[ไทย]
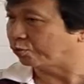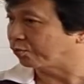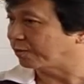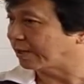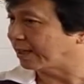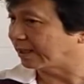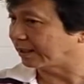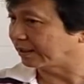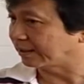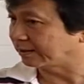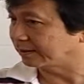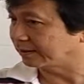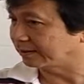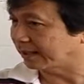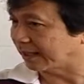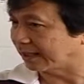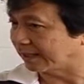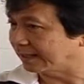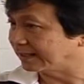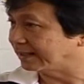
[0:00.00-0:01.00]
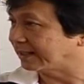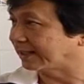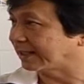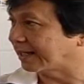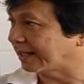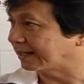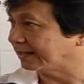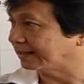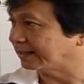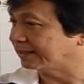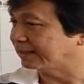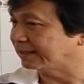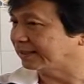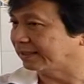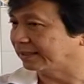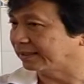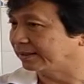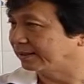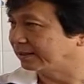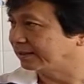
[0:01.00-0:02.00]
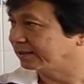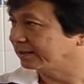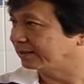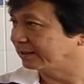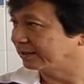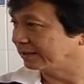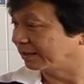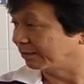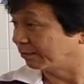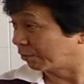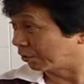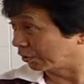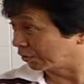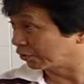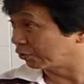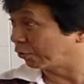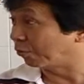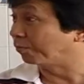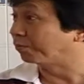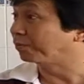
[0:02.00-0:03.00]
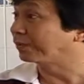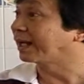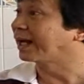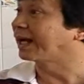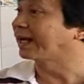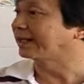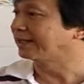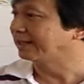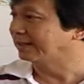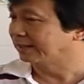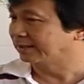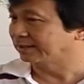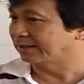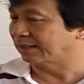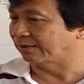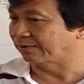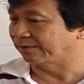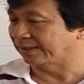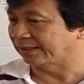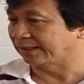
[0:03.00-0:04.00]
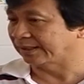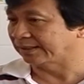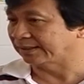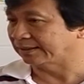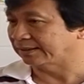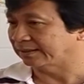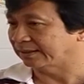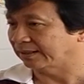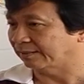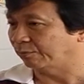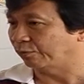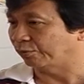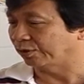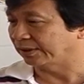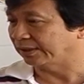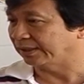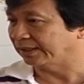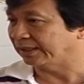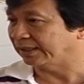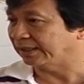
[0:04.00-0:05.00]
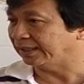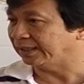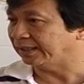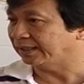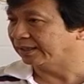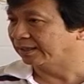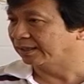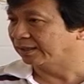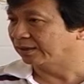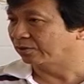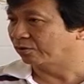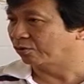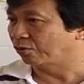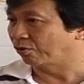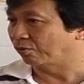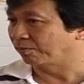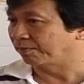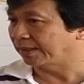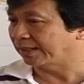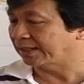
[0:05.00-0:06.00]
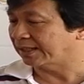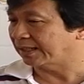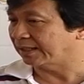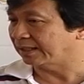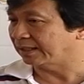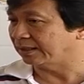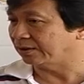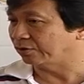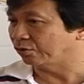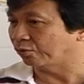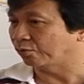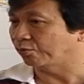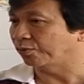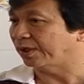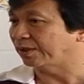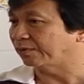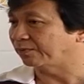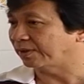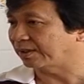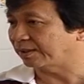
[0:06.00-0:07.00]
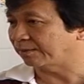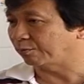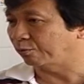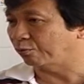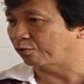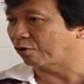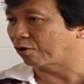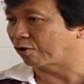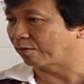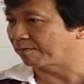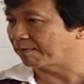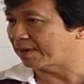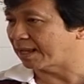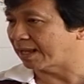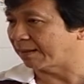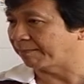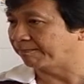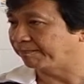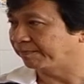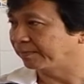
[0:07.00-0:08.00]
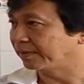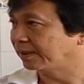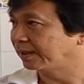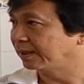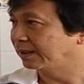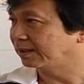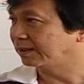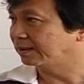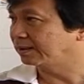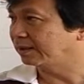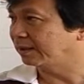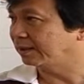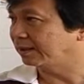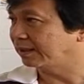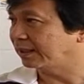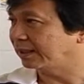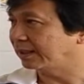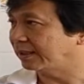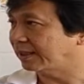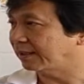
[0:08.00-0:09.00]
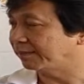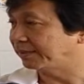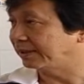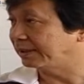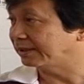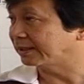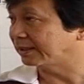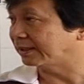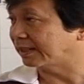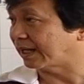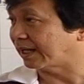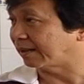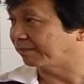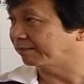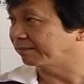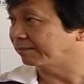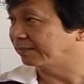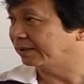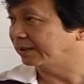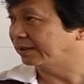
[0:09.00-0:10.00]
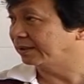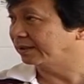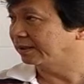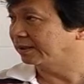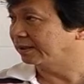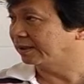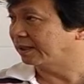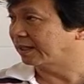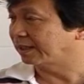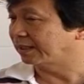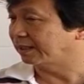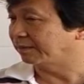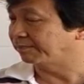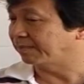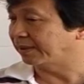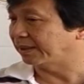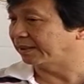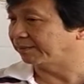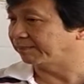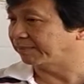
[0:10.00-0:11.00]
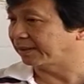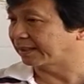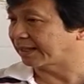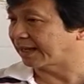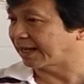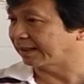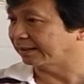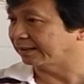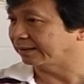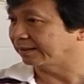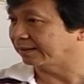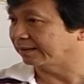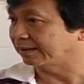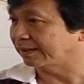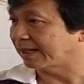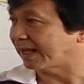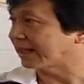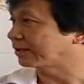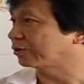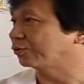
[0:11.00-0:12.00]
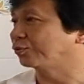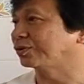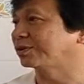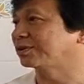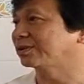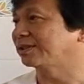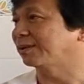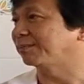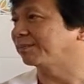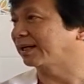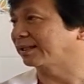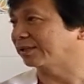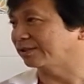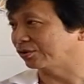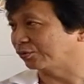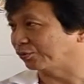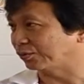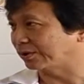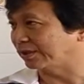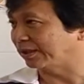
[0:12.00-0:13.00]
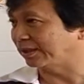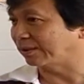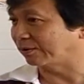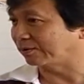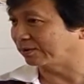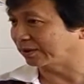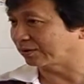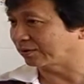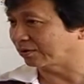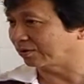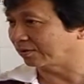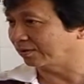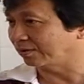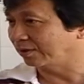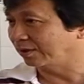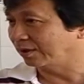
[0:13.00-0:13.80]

กว่าการเล่นอย่างไรถึงจะถึงจะเหมาะสมนะฮะแต่ว่าทั้งหมดนี้คงไม่ได้ยกเว้นว่าผู้ออกแบบเครื่องเล่นและพื้นสนามอันนั้นเป็นประการแรกสุดสำคัญสุดที่เขาจะต้อง